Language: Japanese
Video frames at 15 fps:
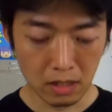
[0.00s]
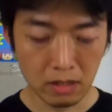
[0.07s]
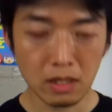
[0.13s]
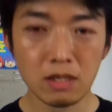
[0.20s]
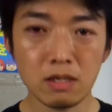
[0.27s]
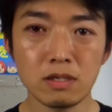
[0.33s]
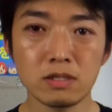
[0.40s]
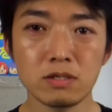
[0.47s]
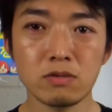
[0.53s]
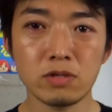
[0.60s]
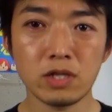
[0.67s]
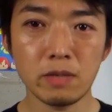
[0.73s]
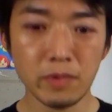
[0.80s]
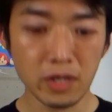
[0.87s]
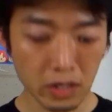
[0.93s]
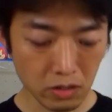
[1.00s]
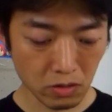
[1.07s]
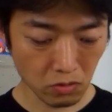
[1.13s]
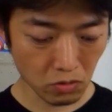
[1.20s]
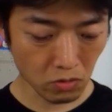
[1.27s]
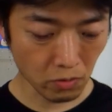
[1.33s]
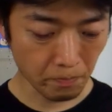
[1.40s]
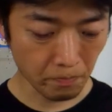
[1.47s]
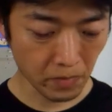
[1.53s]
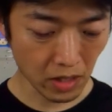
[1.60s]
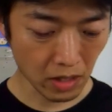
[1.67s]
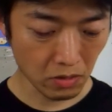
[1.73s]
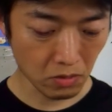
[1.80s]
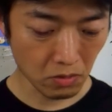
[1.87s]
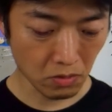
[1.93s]
でそのデメリット の,
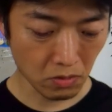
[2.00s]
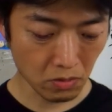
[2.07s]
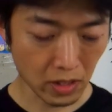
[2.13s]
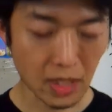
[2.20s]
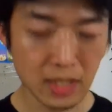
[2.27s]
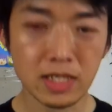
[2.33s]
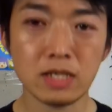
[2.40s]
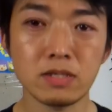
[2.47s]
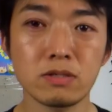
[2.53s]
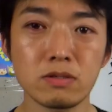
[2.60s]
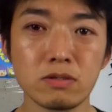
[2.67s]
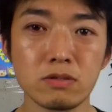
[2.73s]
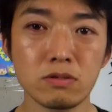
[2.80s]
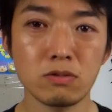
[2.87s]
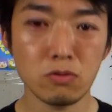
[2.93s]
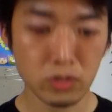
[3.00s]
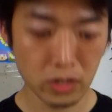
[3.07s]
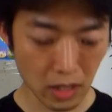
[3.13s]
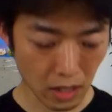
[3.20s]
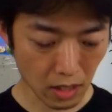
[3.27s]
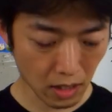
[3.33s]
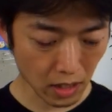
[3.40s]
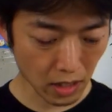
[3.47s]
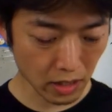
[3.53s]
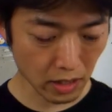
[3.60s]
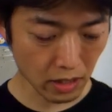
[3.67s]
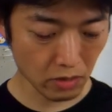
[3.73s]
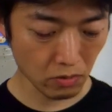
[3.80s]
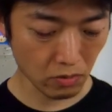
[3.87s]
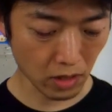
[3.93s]
あの対策として考えて
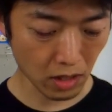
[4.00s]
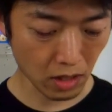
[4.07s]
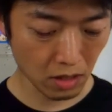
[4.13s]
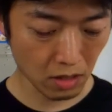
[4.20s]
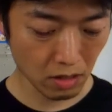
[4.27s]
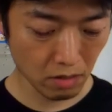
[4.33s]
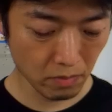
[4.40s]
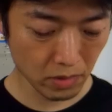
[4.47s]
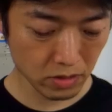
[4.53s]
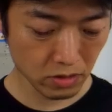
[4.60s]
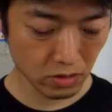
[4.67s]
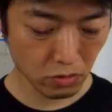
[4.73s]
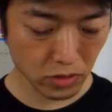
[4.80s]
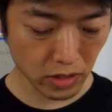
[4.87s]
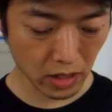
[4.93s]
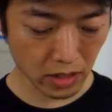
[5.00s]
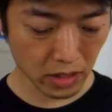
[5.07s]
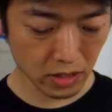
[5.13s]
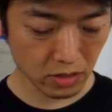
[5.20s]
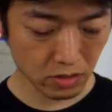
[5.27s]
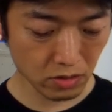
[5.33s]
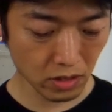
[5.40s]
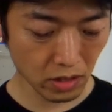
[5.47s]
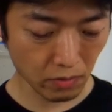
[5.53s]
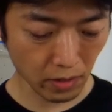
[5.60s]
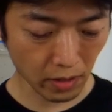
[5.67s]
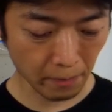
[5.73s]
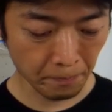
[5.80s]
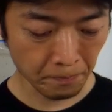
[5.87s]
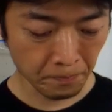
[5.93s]
いるのが、まず予算について
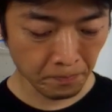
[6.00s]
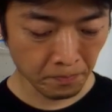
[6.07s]
は